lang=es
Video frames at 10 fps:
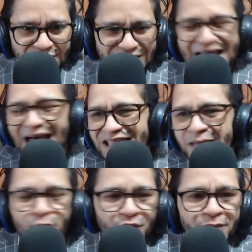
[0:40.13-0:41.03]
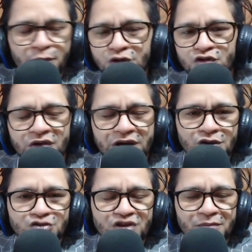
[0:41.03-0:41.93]
Nadie puede. Por eso fue que
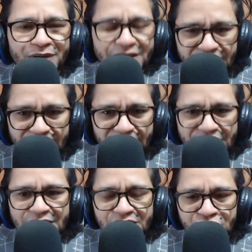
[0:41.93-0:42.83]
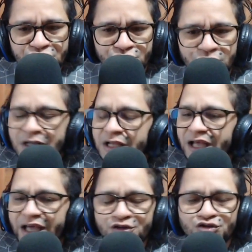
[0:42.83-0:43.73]
yo siempre dije y he dicho
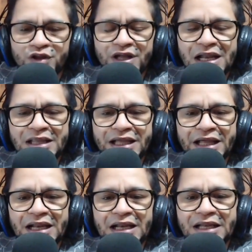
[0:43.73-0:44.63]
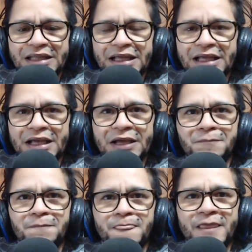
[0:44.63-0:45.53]
eso del, del,
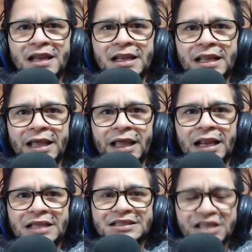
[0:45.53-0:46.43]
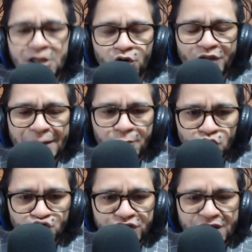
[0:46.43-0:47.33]
estilo de la
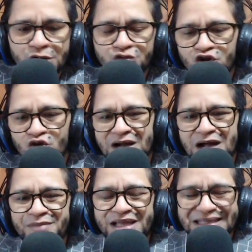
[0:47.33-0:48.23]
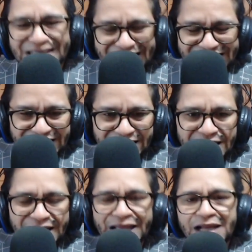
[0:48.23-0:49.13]
música no se lo va a cambiar nadie.
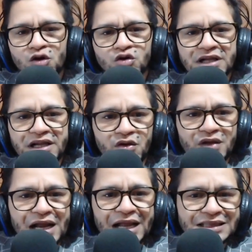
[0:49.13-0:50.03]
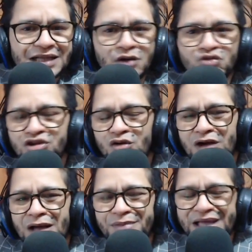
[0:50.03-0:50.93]
El contenido de la letra no se
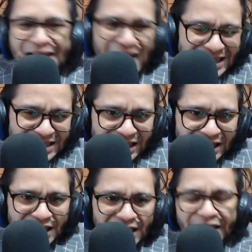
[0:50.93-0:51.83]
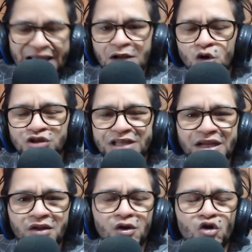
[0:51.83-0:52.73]
lo cambia nadie. El
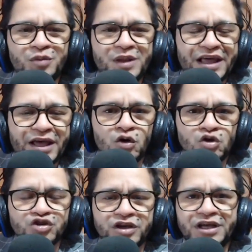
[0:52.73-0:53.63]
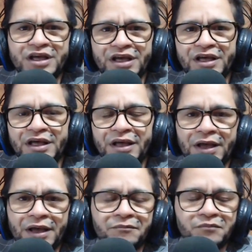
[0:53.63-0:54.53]
contenido de los videos
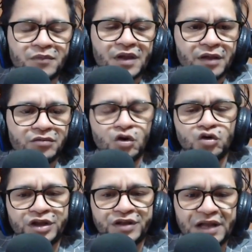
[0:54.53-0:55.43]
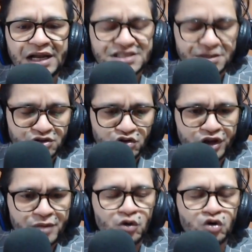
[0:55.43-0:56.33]
eh, eh, donde del
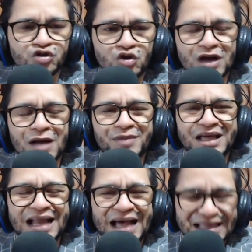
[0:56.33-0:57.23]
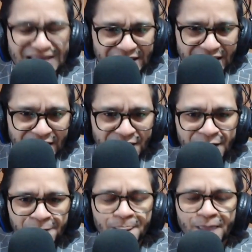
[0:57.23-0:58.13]
exhibicionismo no se lo cambia a nadie.
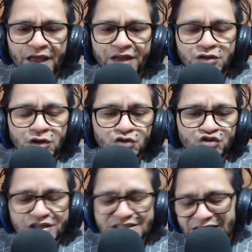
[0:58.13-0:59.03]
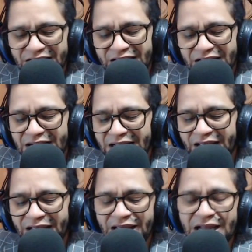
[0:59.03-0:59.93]
¿Es el swing? Entonces, en el,
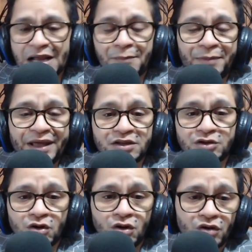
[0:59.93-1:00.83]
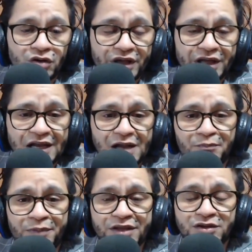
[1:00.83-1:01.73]
en el aspecto, en el
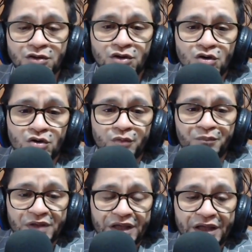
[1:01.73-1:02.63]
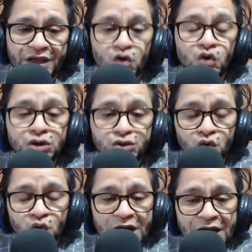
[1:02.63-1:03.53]
aspecto eh,
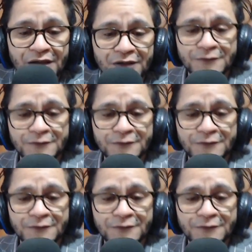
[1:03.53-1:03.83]
cultura,